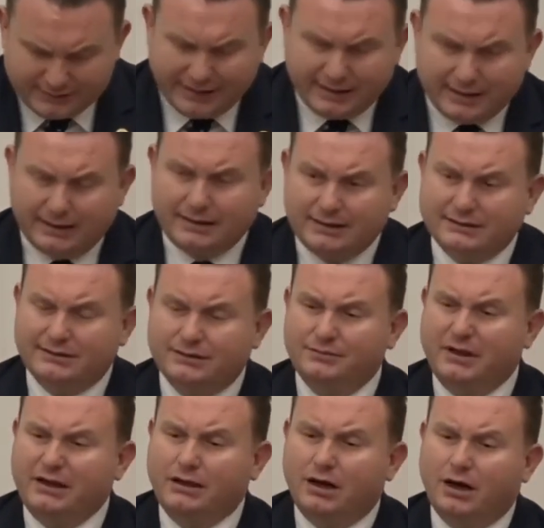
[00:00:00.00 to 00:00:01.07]

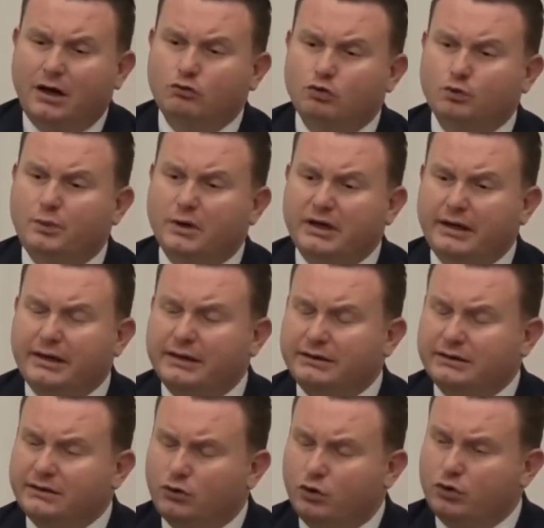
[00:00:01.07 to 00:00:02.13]
değerlendirme
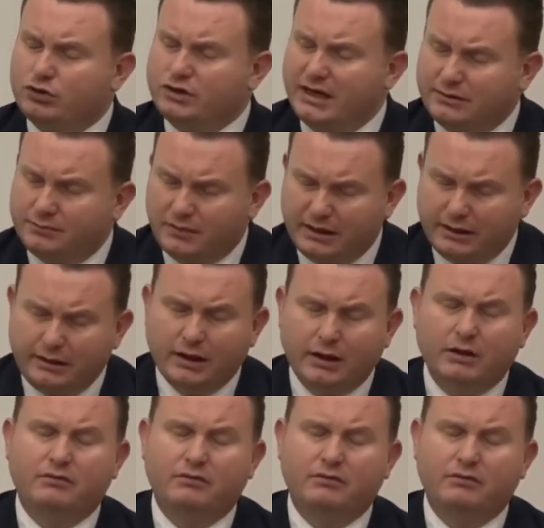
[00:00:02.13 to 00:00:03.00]
Avrupa'ya özenme